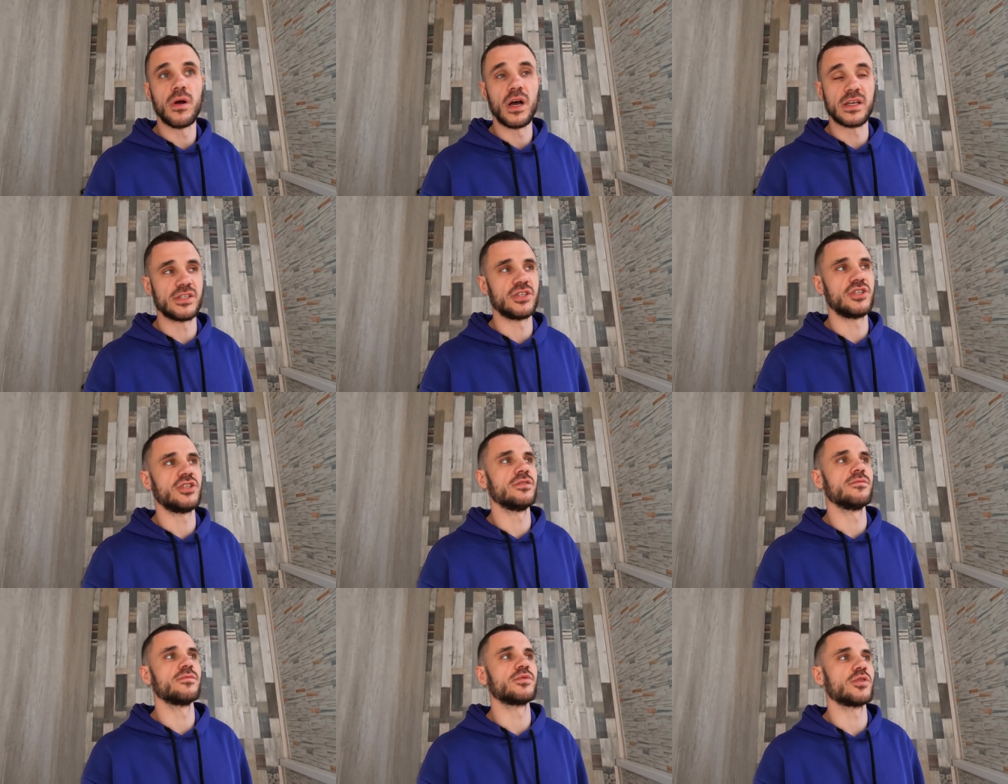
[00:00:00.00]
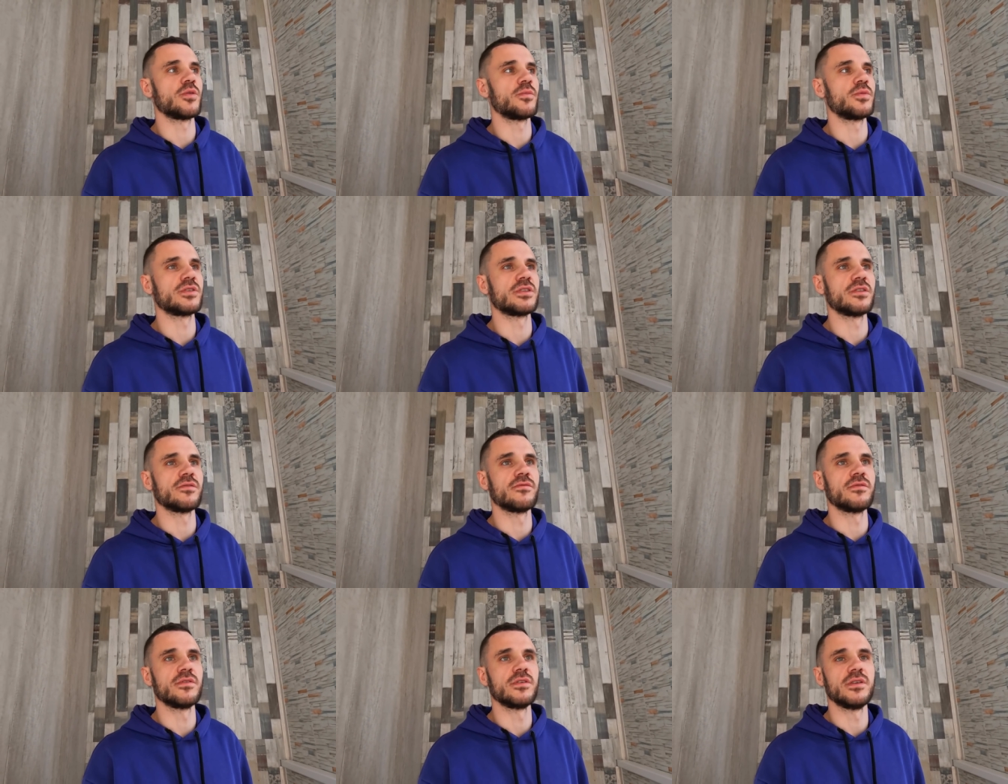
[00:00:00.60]
А зачем,
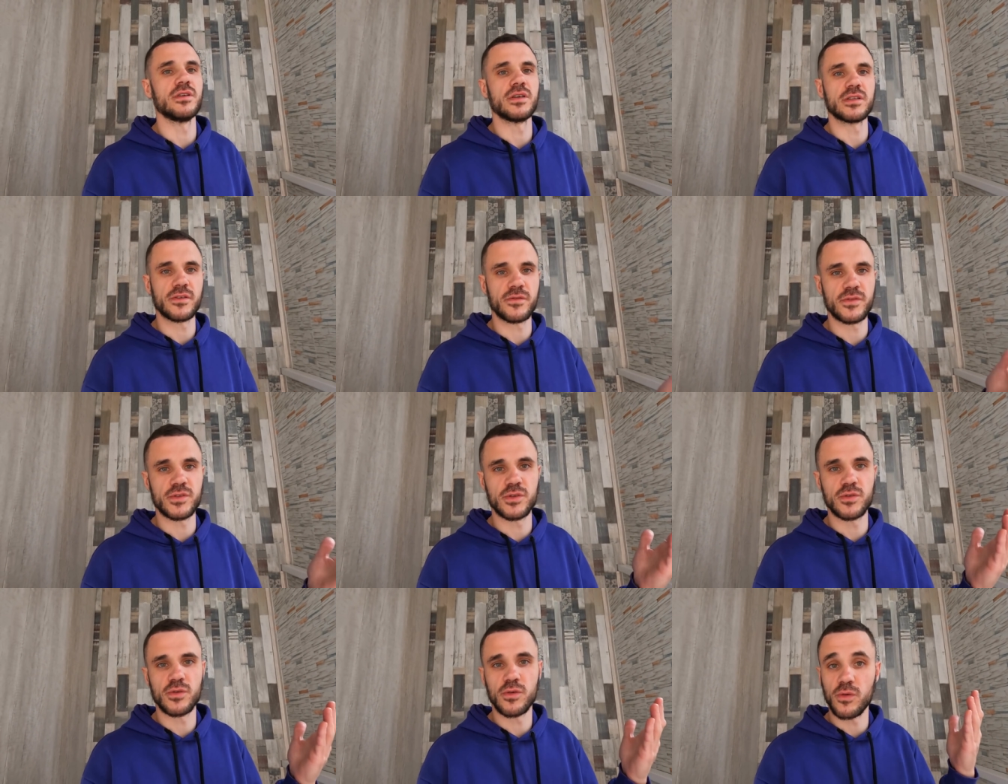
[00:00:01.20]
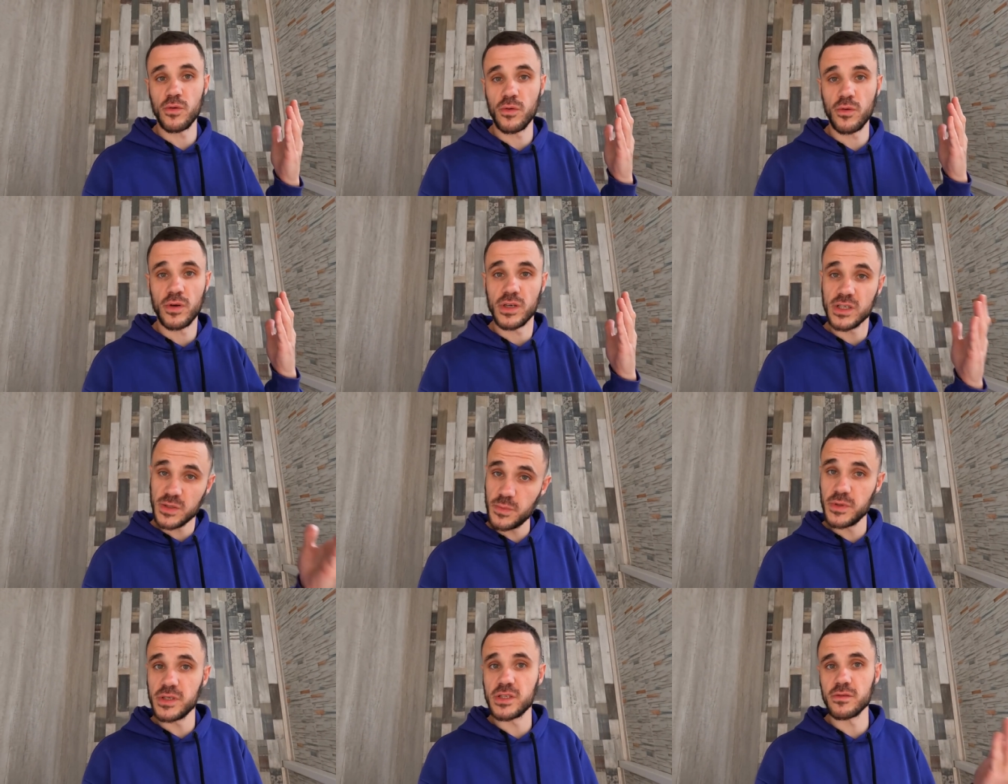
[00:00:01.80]
собственно, вы это все
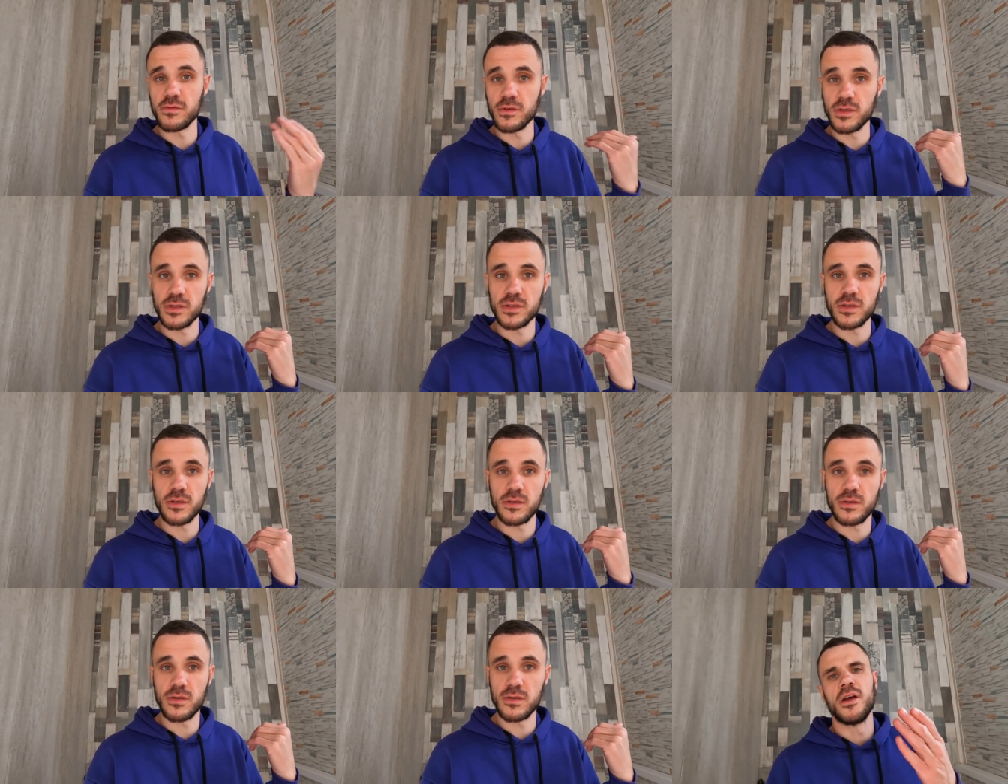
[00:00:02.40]
расписываете?